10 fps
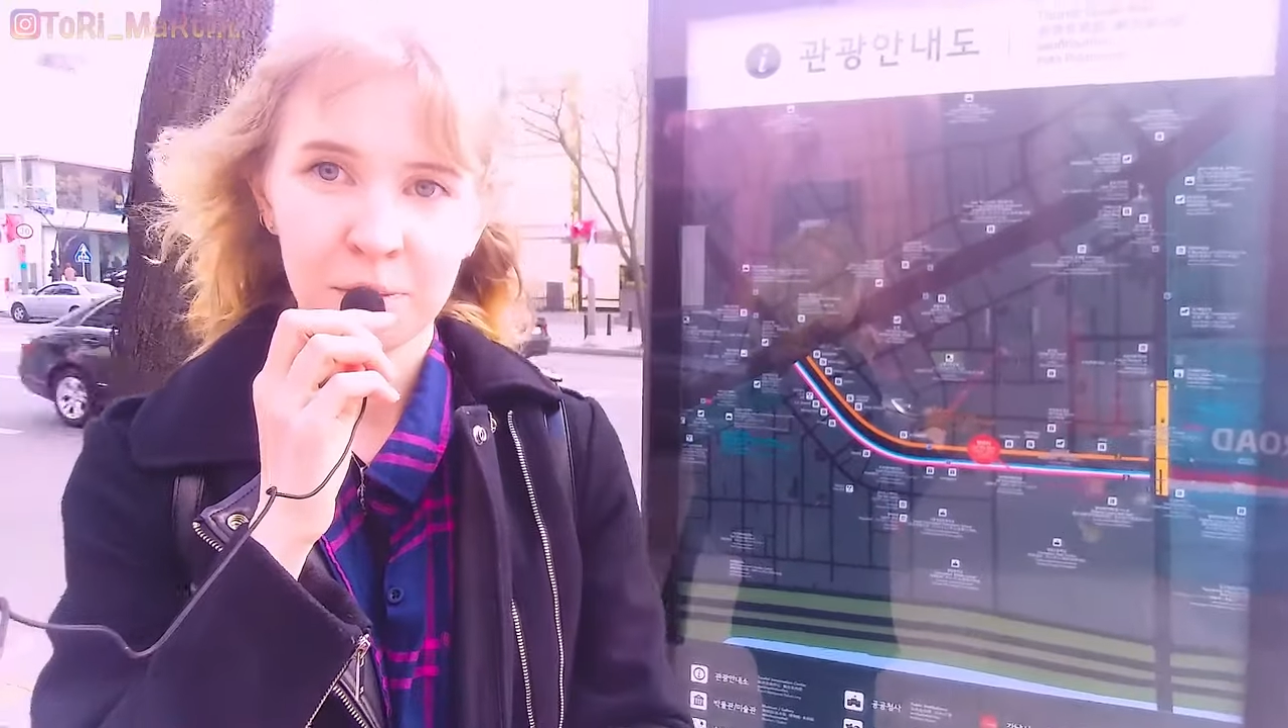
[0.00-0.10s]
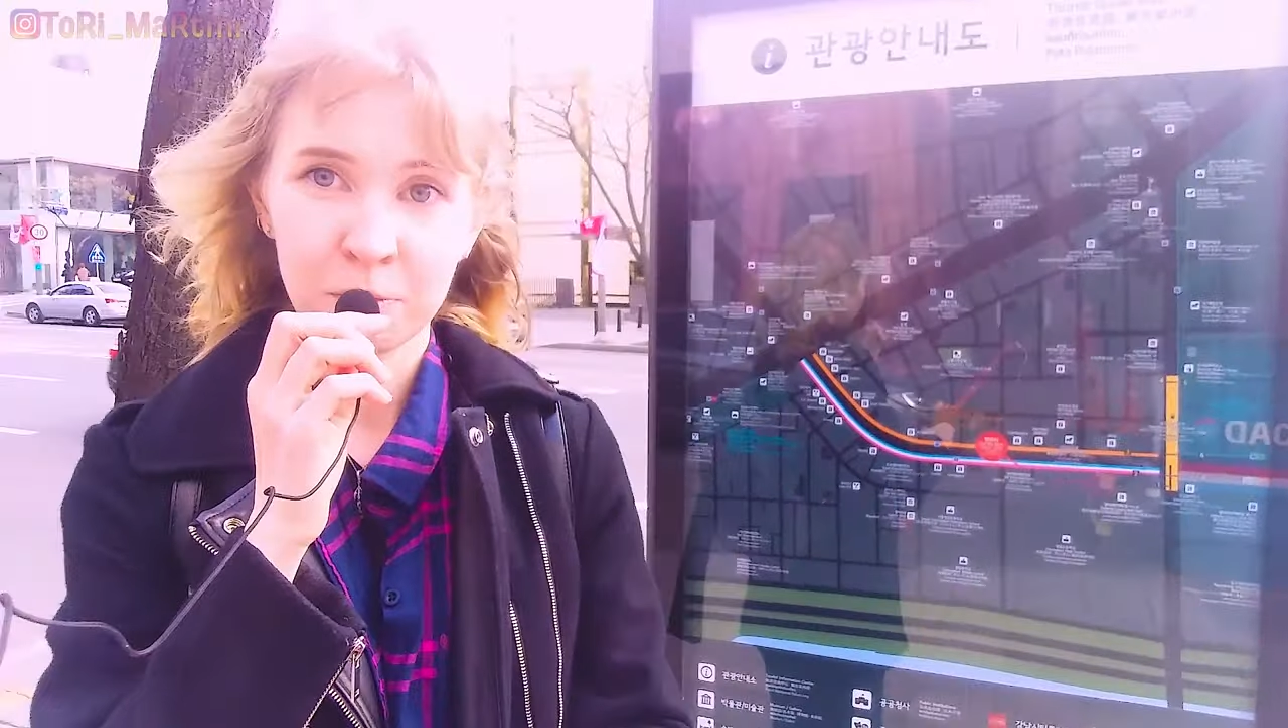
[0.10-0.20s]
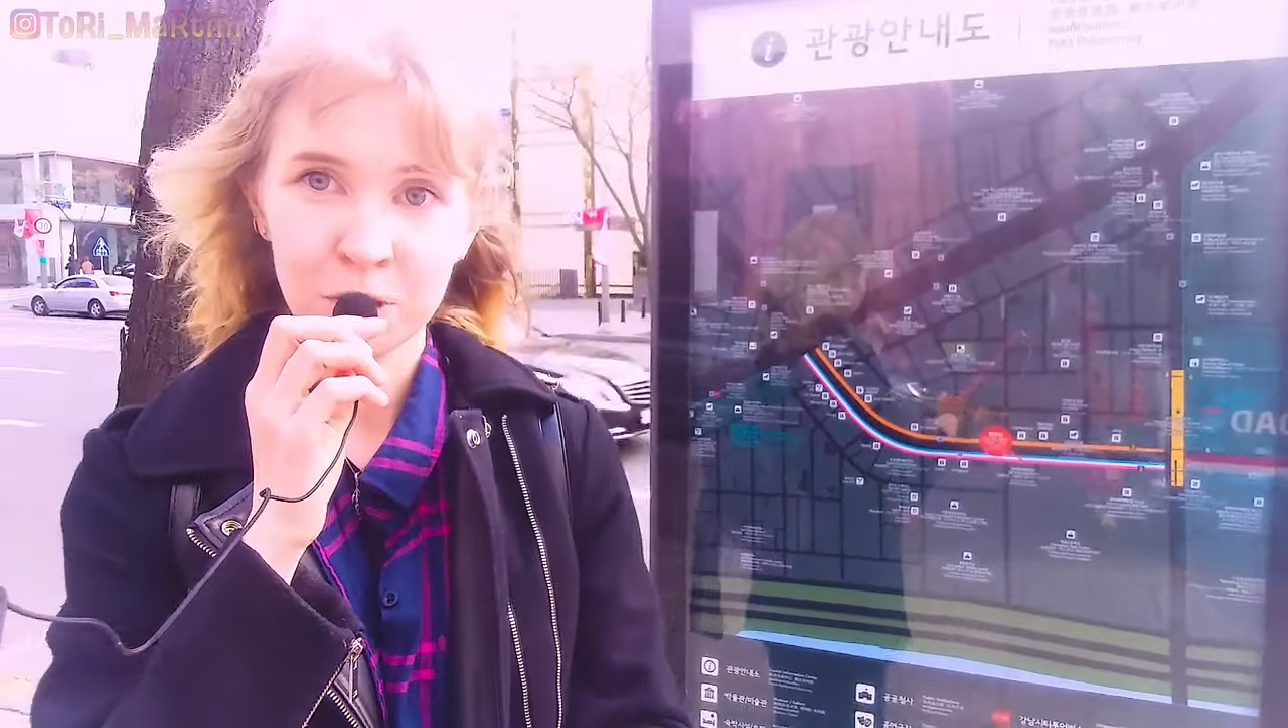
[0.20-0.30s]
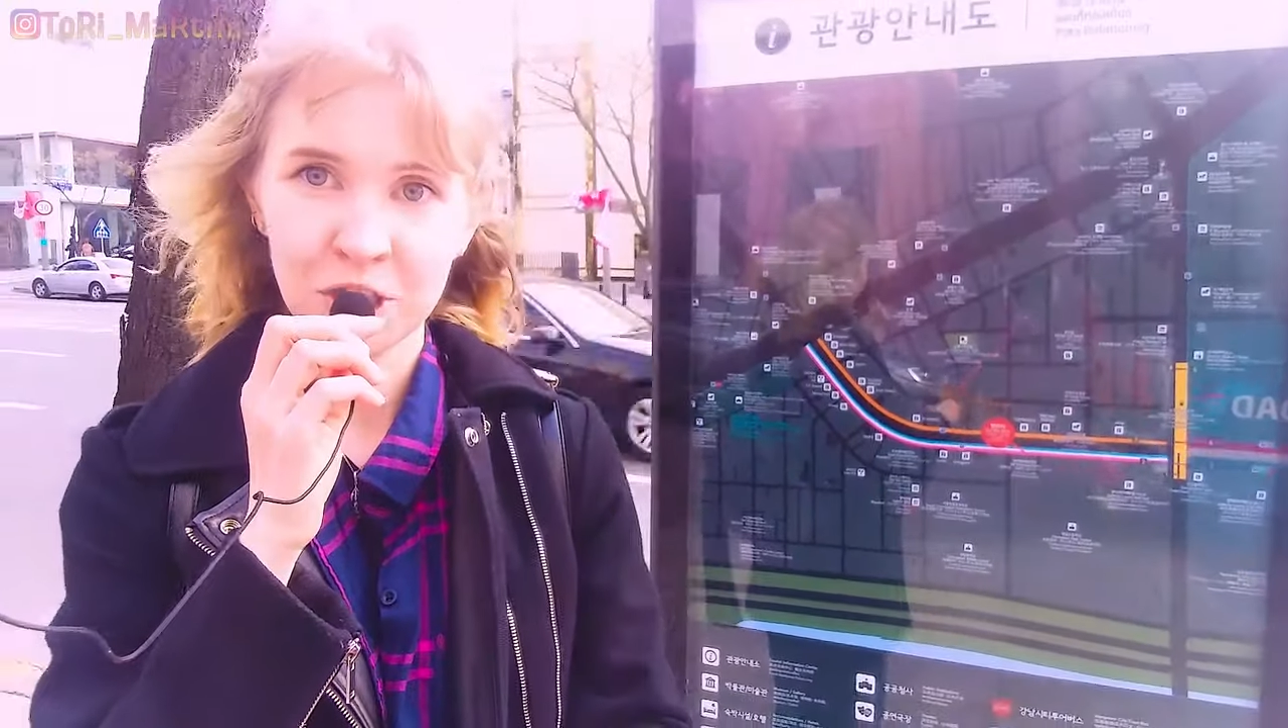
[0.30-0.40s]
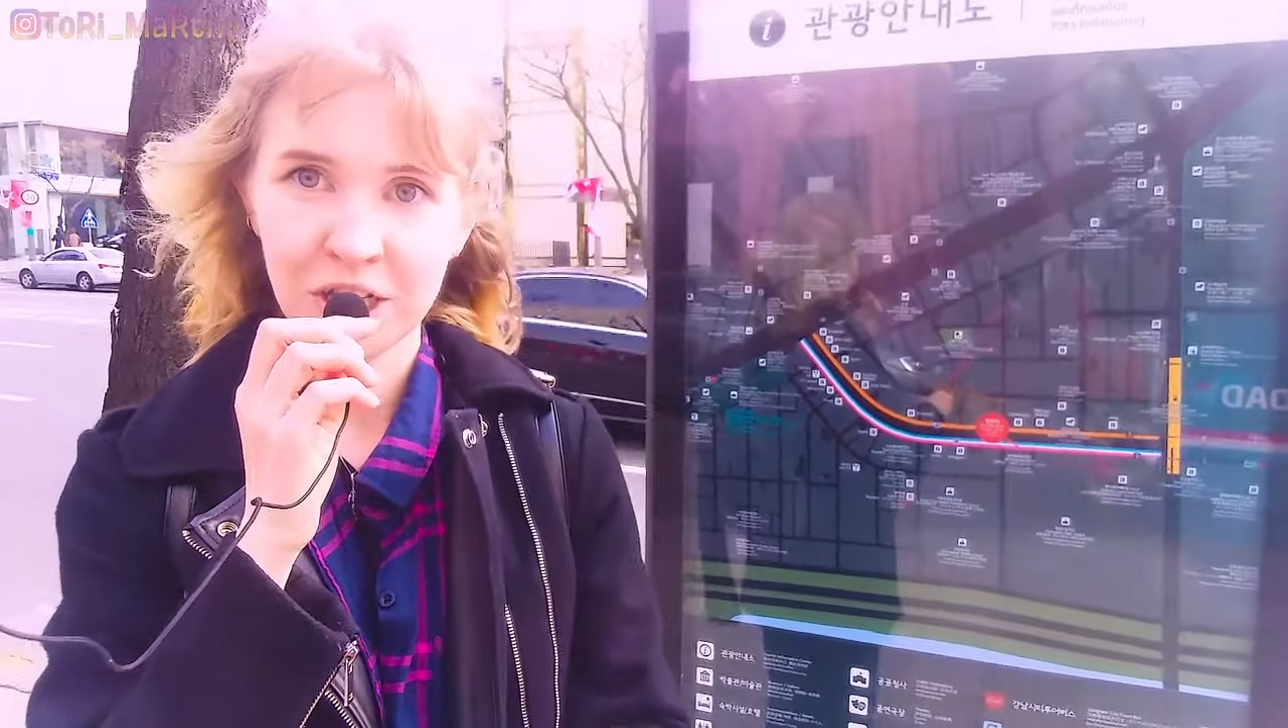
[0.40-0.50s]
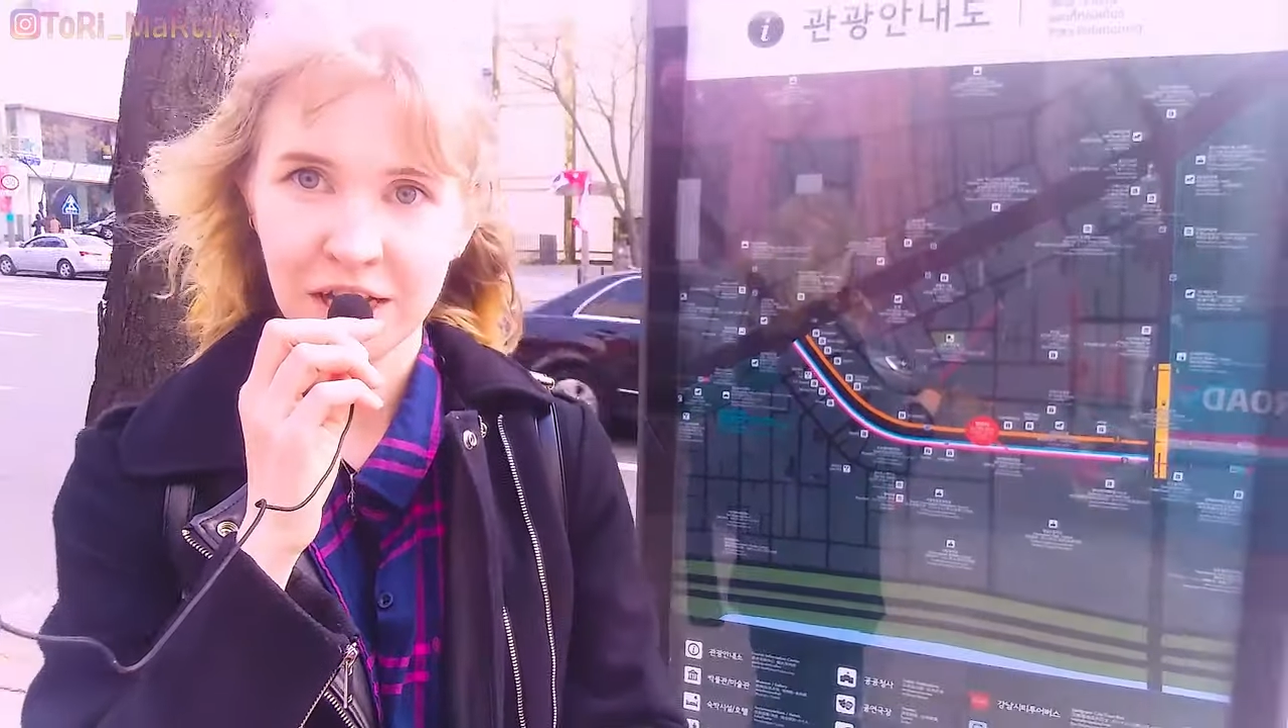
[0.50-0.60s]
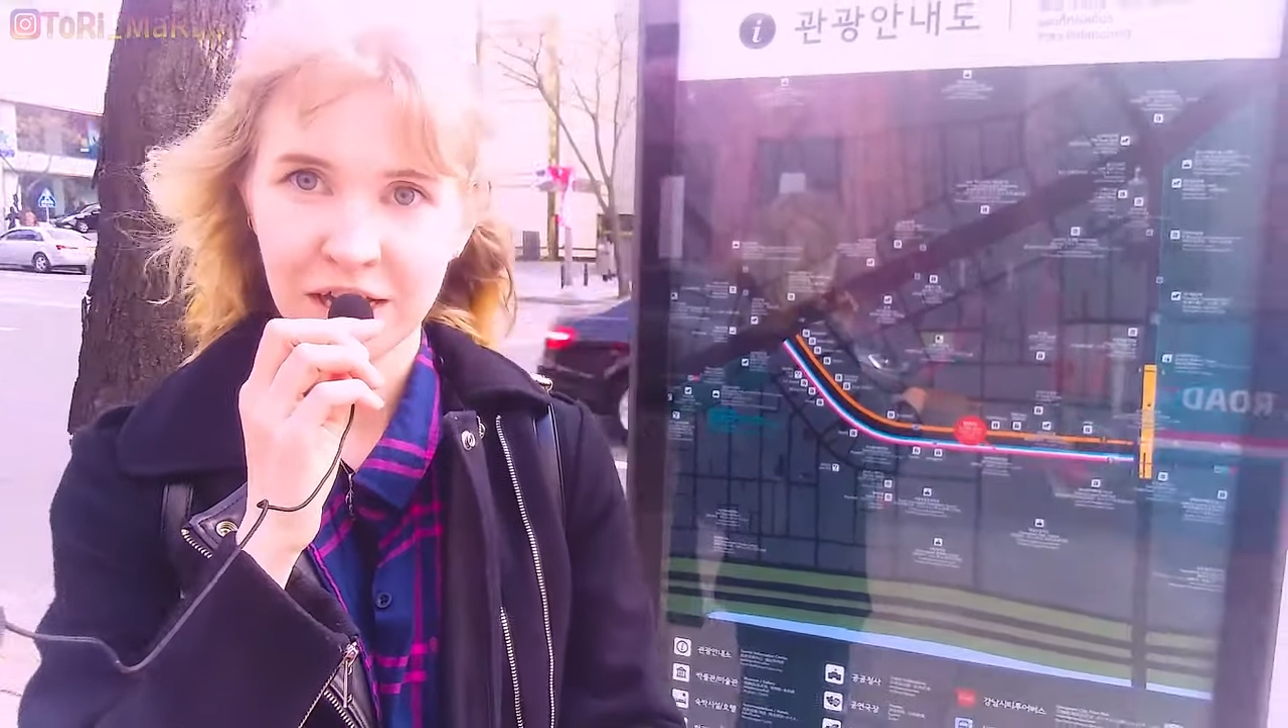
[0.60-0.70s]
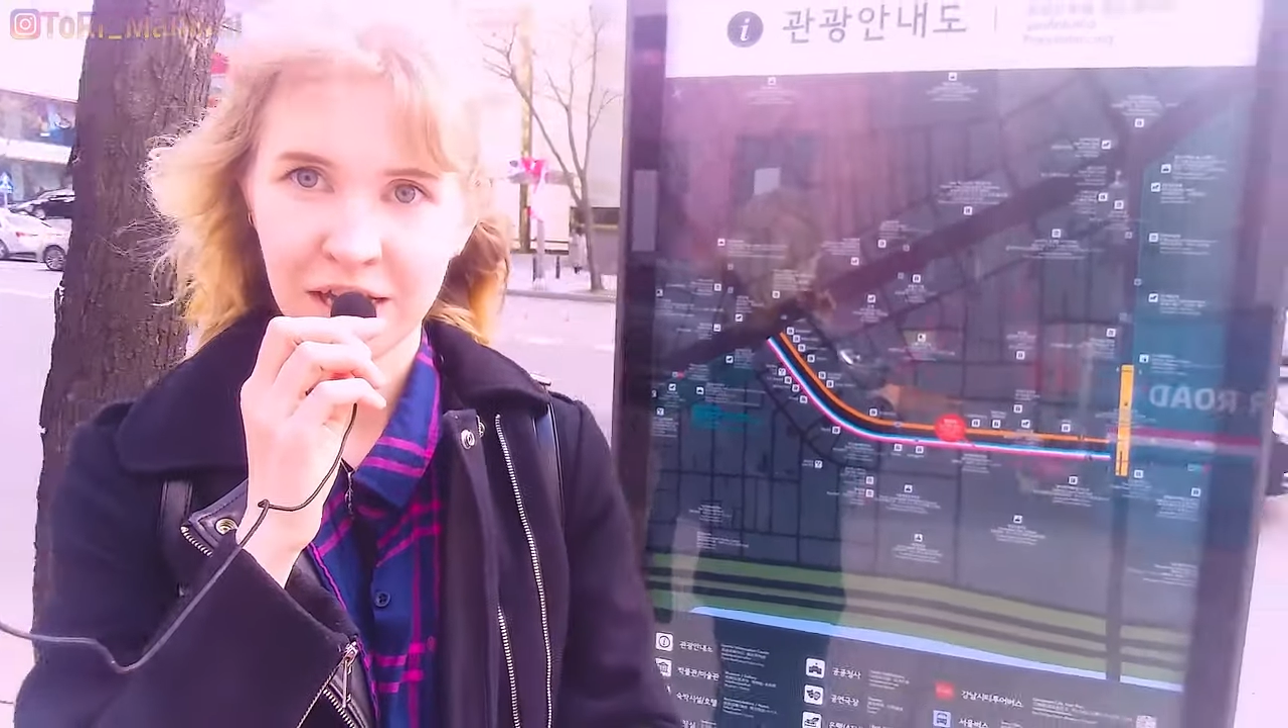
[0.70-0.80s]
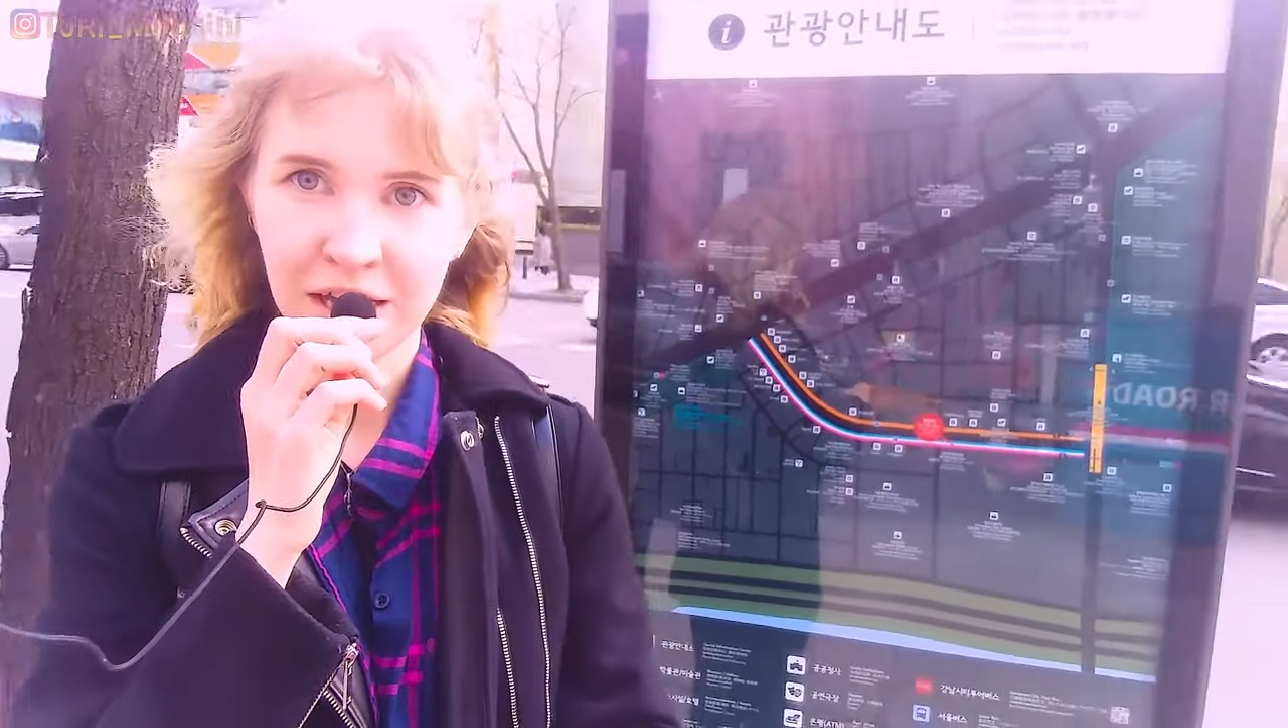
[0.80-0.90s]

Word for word: можете